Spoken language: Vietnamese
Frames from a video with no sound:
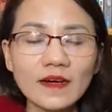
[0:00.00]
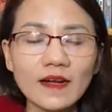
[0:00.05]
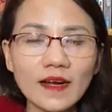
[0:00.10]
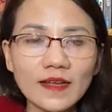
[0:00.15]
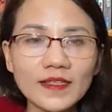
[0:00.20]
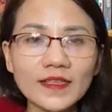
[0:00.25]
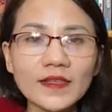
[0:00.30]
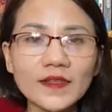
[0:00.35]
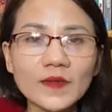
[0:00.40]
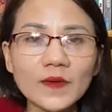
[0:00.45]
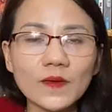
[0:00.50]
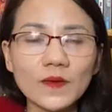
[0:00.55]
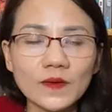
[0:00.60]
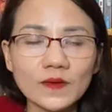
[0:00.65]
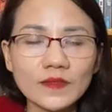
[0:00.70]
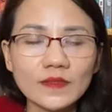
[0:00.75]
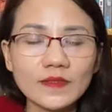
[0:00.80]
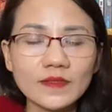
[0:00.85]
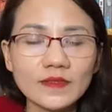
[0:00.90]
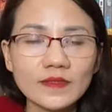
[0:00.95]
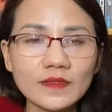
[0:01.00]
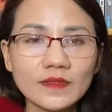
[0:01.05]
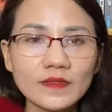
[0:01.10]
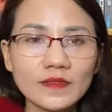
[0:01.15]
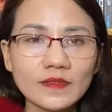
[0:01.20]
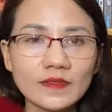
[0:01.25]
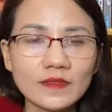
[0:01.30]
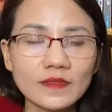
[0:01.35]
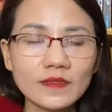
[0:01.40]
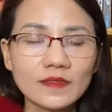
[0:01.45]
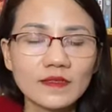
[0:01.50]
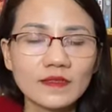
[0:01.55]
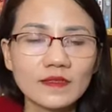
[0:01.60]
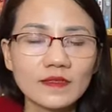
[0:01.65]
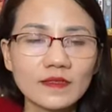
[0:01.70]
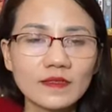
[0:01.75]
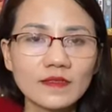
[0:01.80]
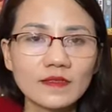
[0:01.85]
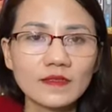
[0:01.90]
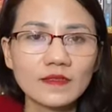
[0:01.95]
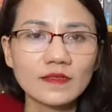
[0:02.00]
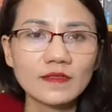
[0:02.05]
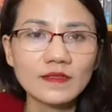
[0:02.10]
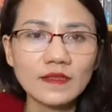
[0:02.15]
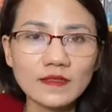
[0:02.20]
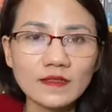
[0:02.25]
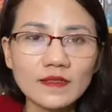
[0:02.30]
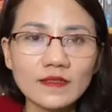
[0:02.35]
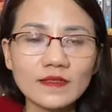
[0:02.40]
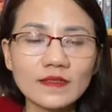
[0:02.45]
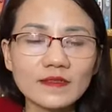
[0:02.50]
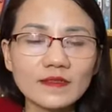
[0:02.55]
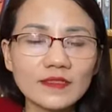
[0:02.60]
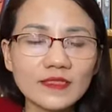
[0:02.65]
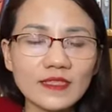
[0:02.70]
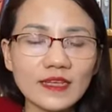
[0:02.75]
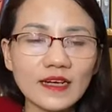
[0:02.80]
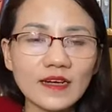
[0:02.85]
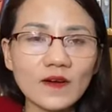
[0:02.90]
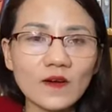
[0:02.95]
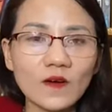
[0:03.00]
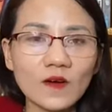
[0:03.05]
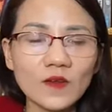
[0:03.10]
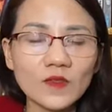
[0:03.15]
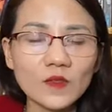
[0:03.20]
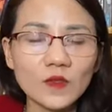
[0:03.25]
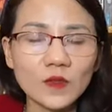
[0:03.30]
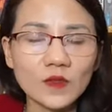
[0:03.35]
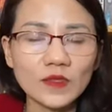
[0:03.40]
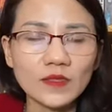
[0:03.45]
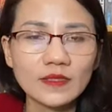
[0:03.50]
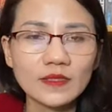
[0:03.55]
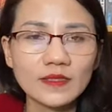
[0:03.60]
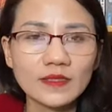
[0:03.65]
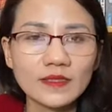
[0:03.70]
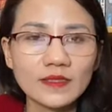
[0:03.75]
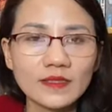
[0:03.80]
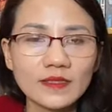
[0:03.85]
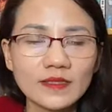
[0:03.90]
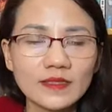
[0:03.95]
lửa là nhiệt độ nước thì chắc chắn là có rồi